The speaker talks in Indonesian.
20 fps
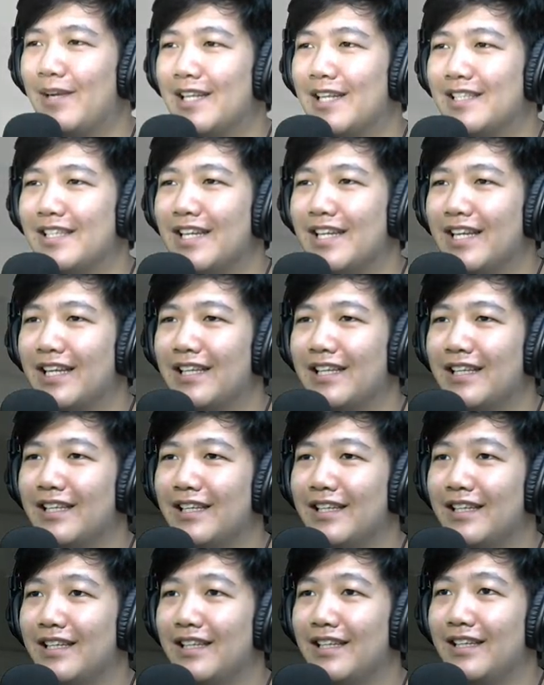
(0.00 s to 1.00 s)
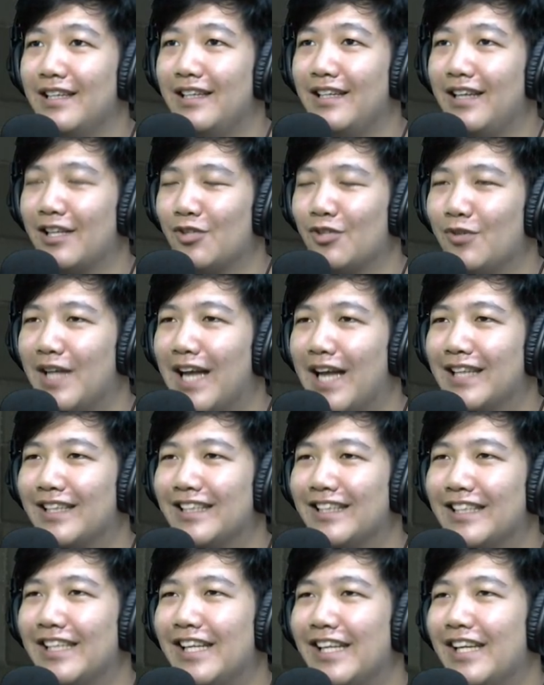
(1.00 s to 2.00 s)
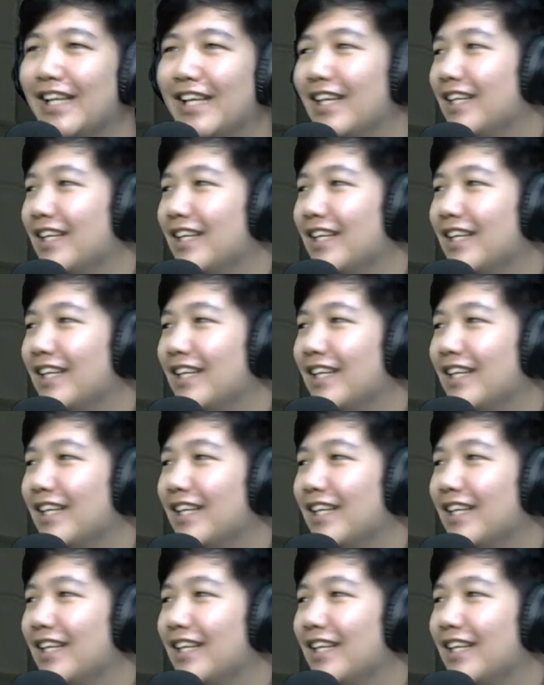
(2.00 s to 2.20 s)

sendiri kan? Langsung ganteng jadi ini.